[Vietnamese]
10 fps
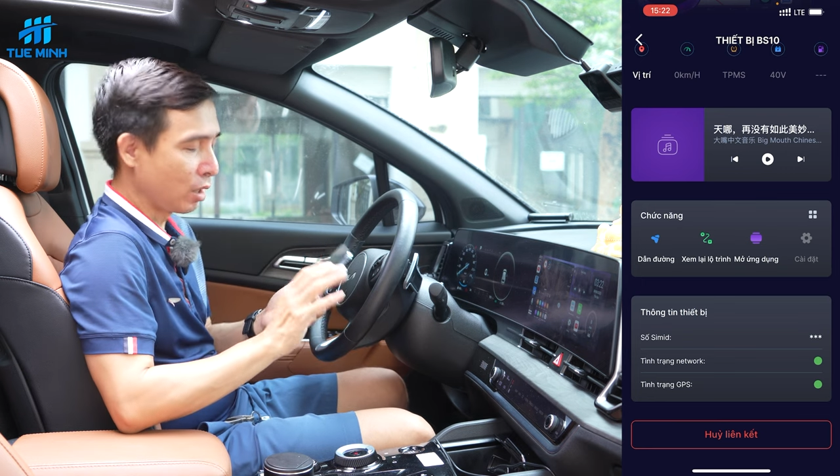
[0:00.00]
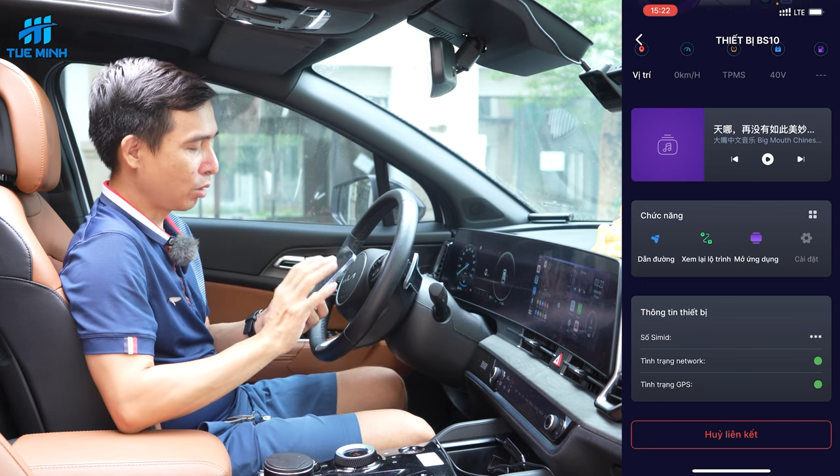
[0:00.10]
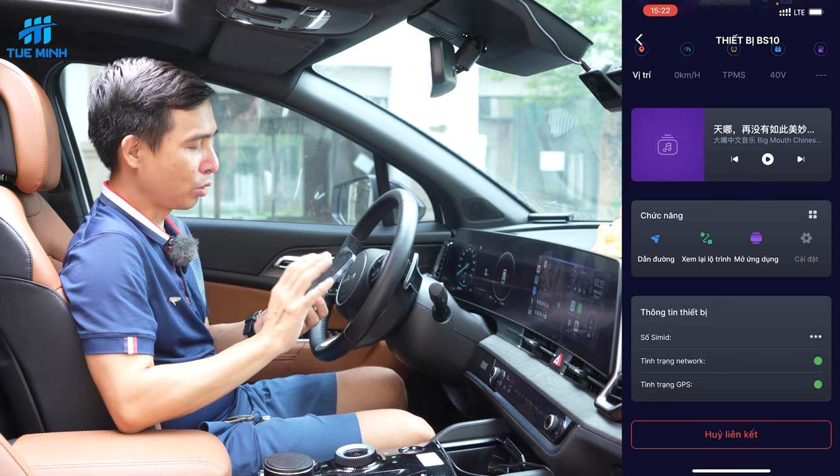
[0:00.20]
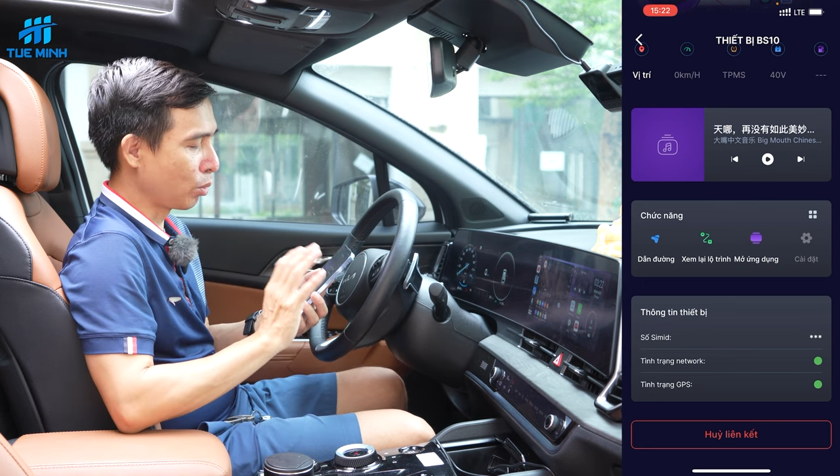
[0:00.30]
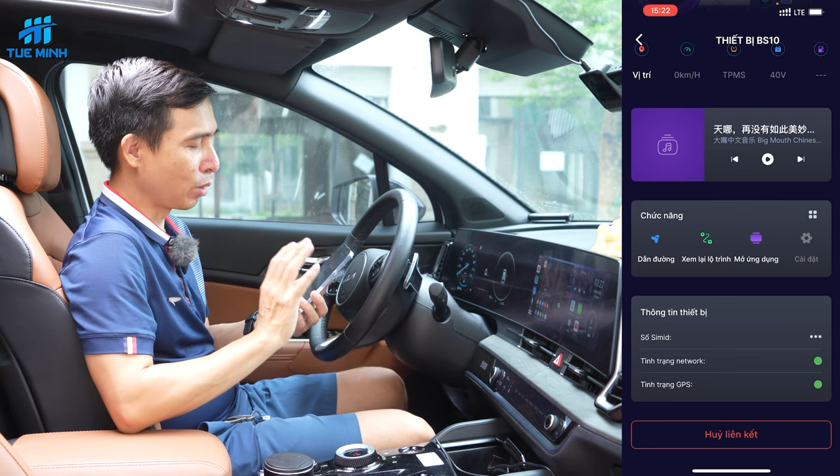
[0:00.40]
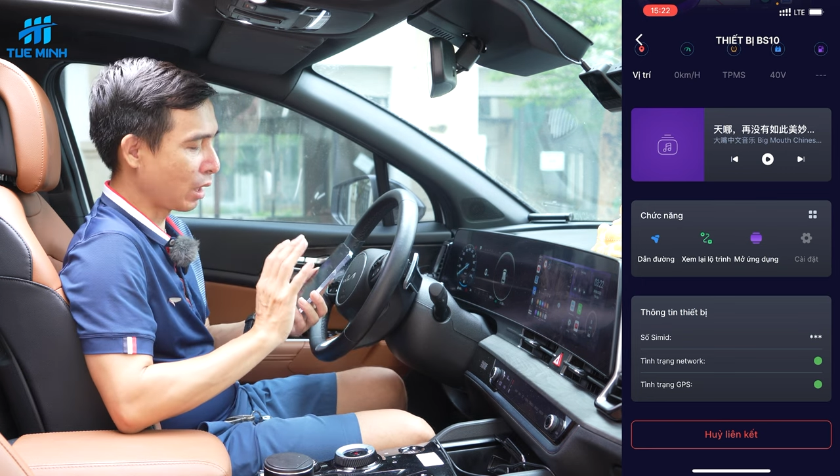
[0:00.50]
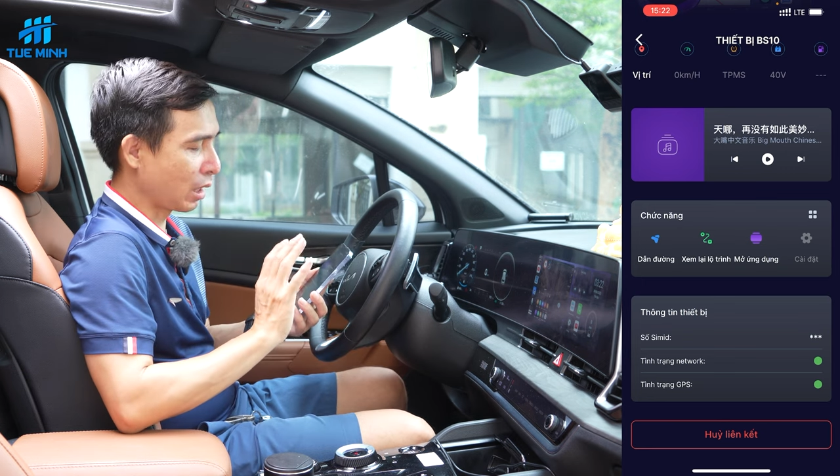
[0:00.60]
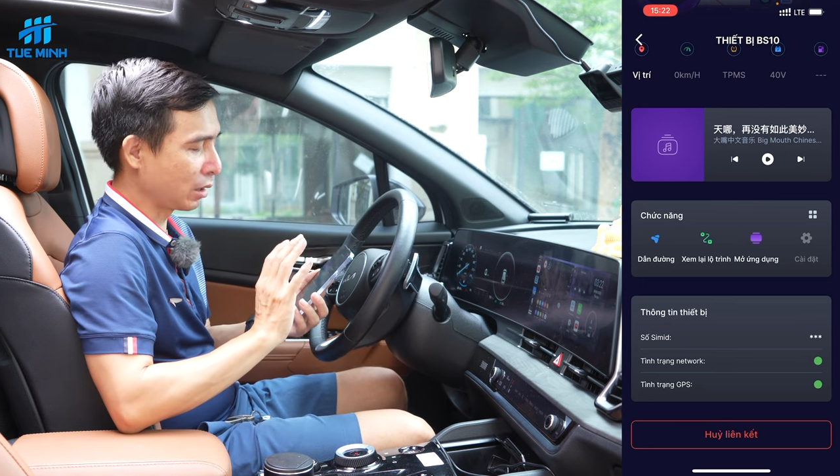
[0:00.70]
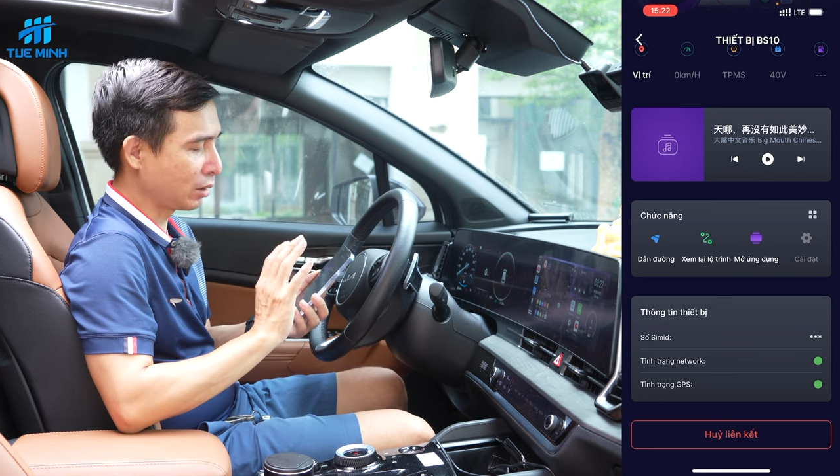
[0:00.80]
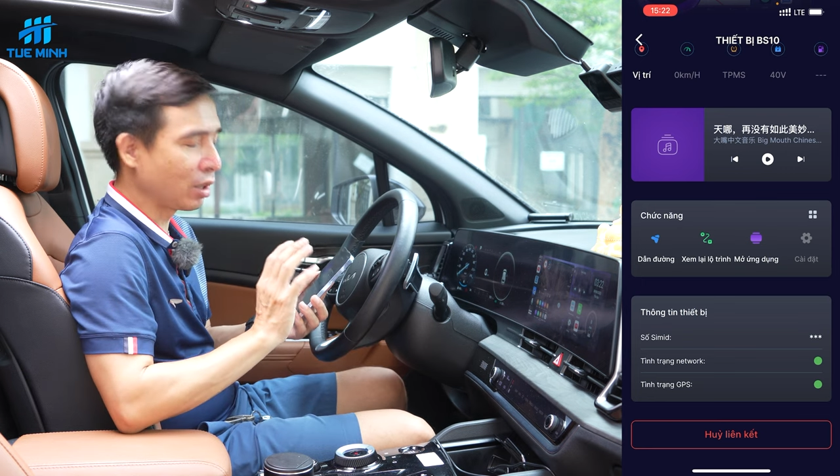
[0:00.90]
Nói chung
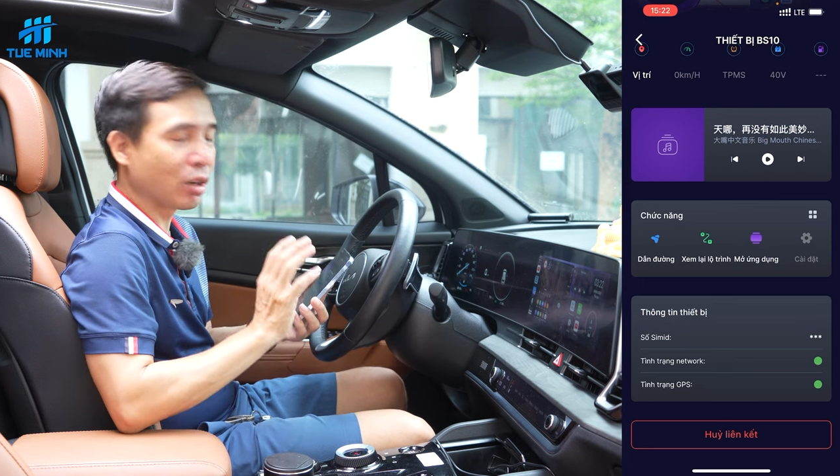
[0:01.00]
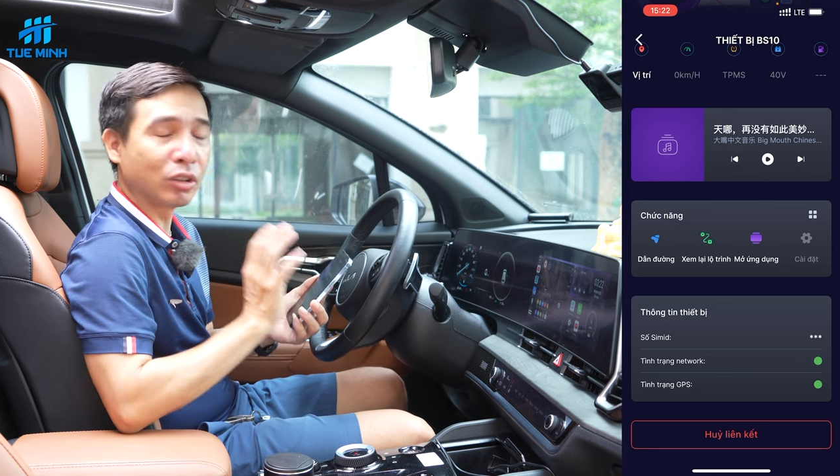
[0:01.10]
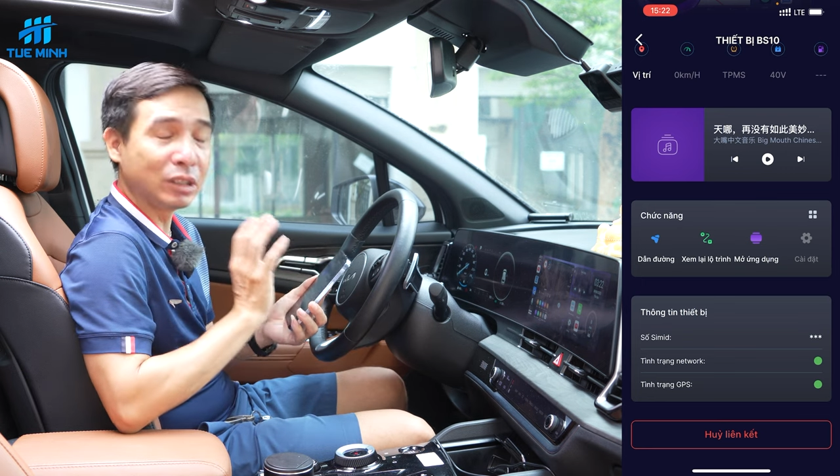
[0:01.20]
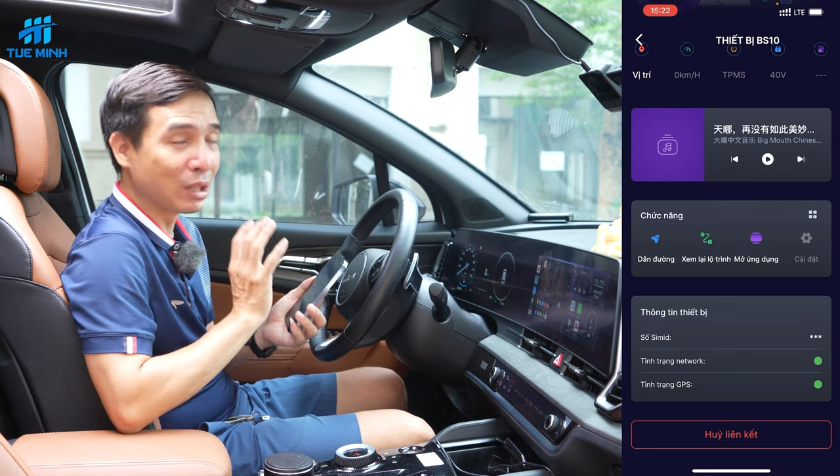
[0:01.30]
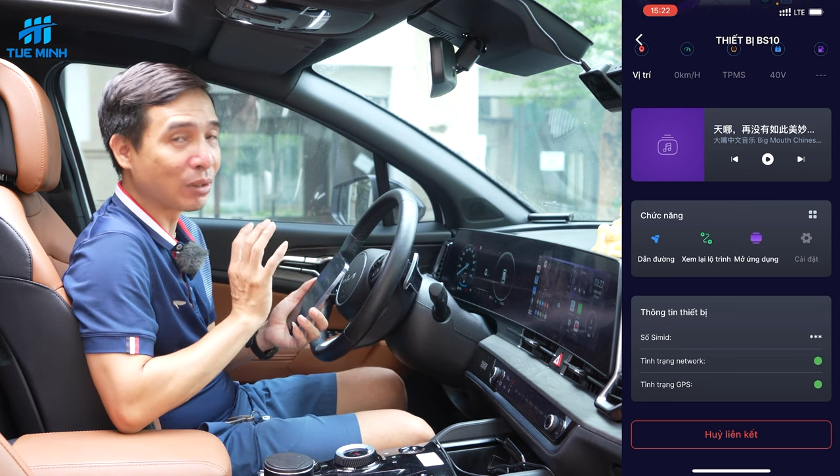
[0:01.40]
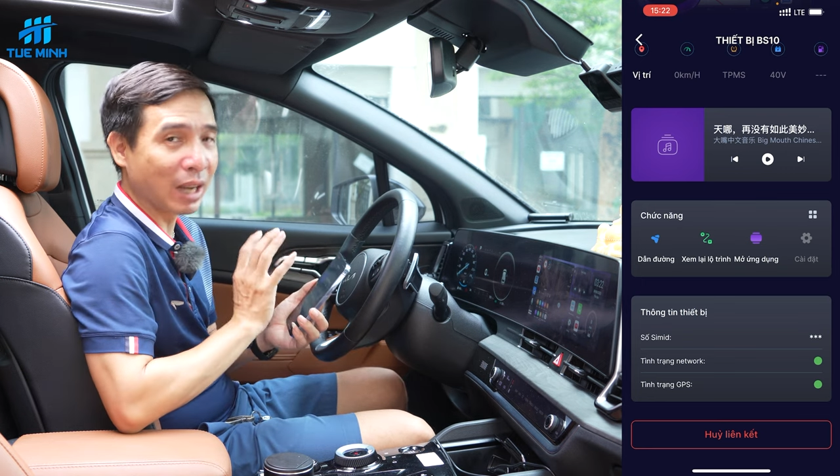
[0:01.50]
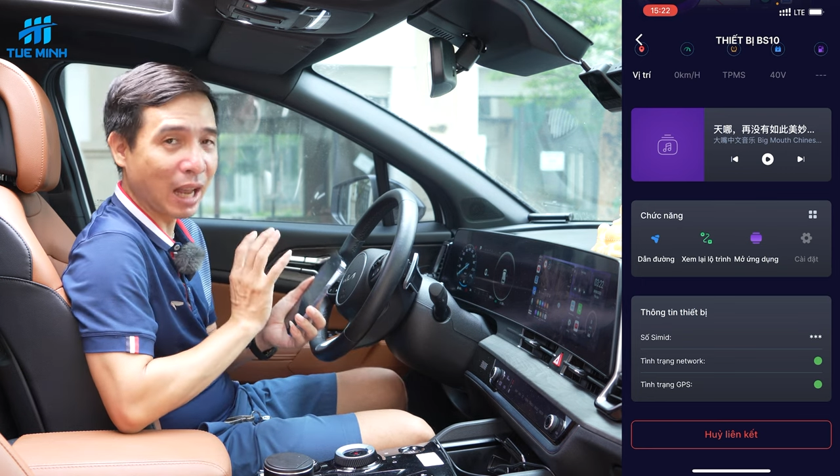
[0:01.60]
là chưa có nhiều cái